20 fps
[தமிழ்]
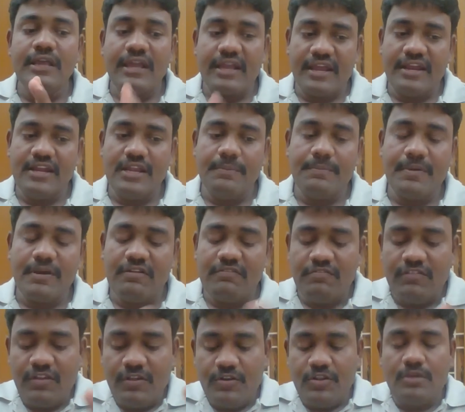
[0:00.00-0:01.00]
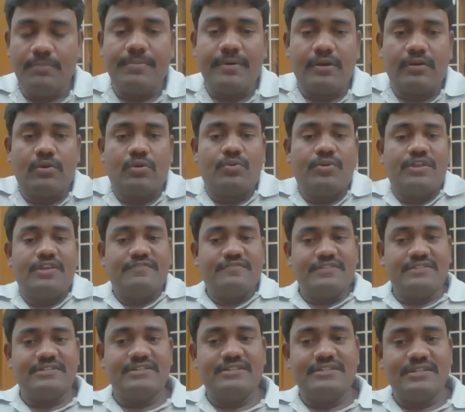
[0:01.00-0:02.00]
கண்டிப்பாக வீடியோ பார்க்கக்கூடிய
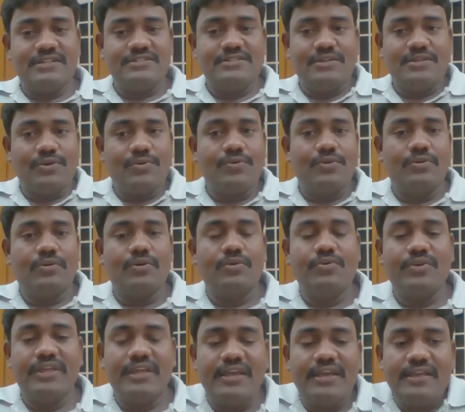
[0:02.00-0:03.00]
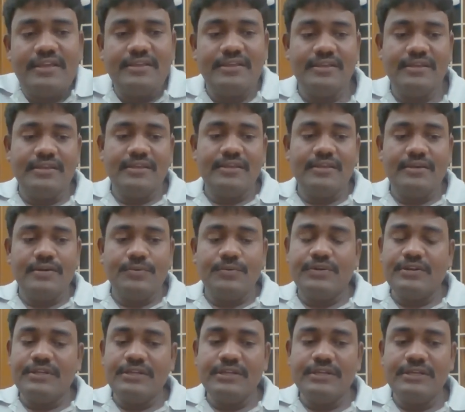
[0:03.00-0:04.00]
விசிட்டர்ஸ் கொடுக்கக்கூடிய ஒரு